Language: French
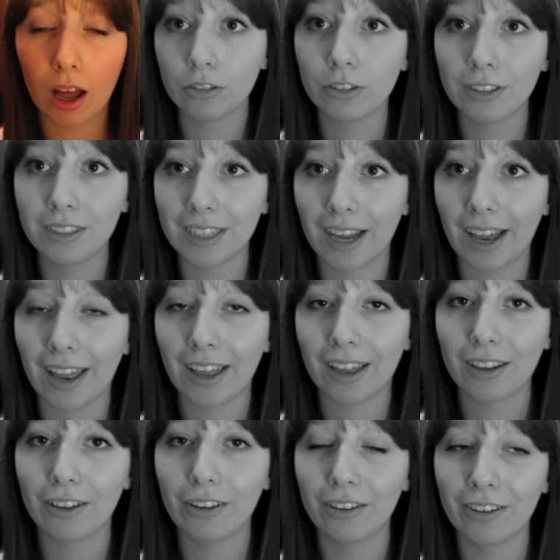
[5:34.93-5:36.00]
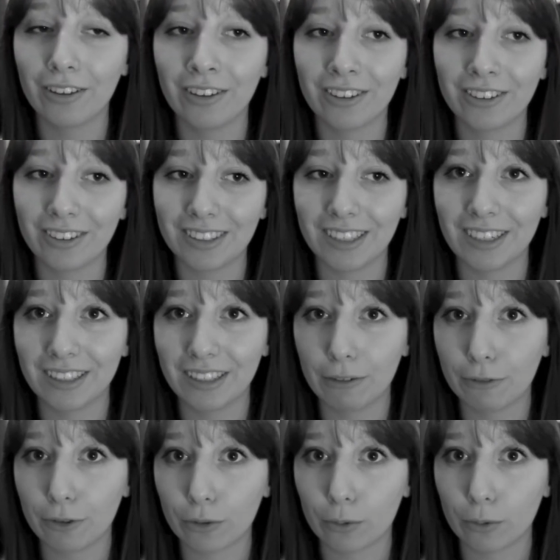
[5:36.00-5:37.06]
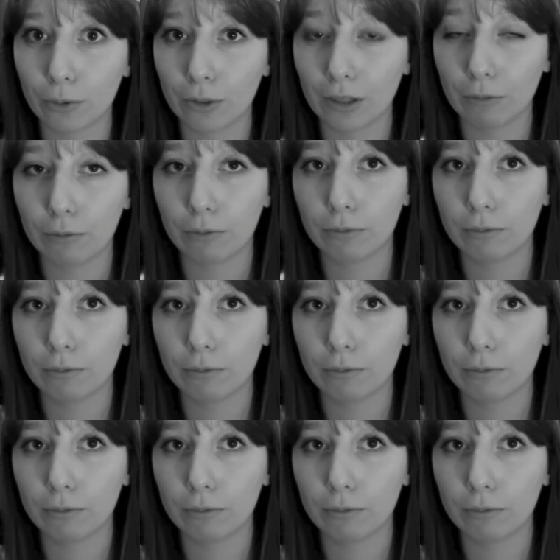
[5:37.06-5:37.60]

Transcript: Je dirais euh, que c'est les défenses contre les...